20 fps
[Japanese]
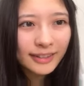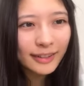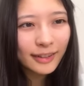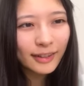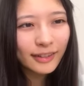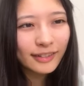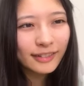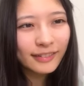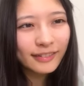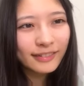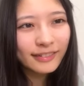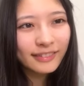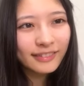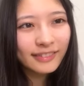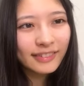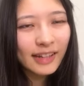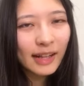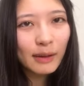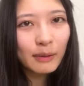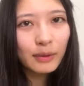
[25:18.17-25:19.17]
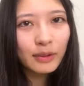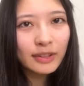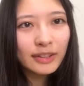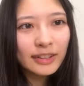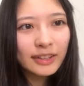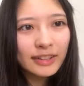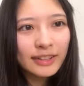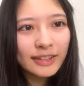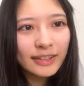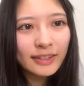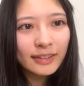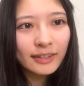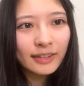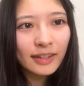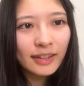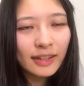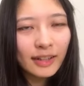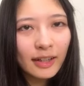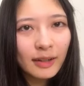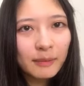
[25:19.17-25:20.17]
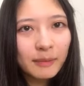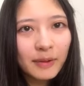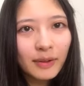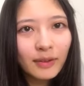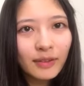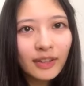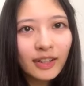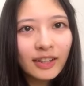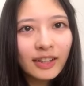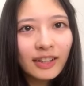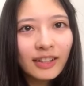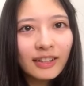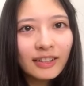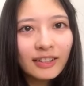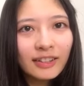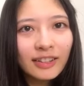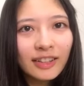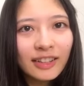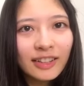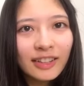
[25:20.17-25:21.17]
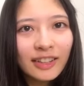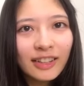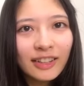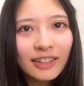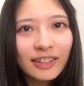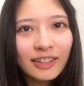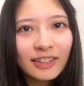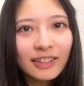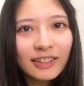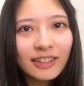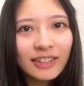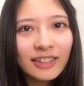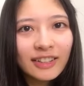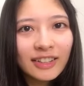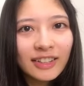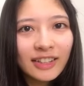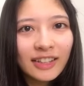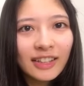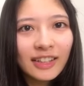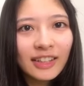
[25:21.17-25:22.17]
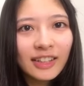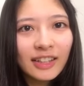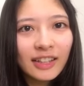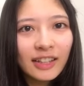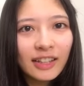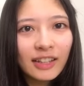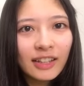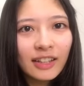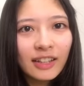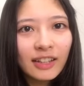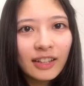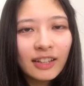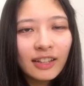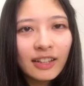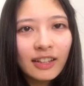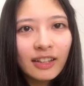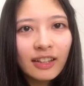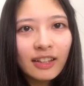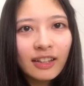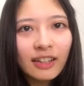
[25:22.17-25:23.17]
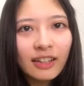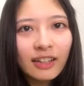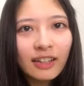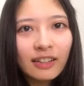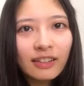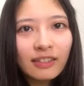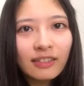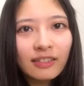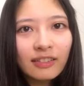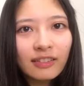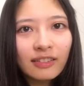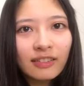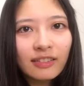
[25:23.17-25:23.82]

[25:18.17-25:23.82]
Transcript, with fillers: そうね、難しいよね、やっぱこう仲良くなっていくうちに、あの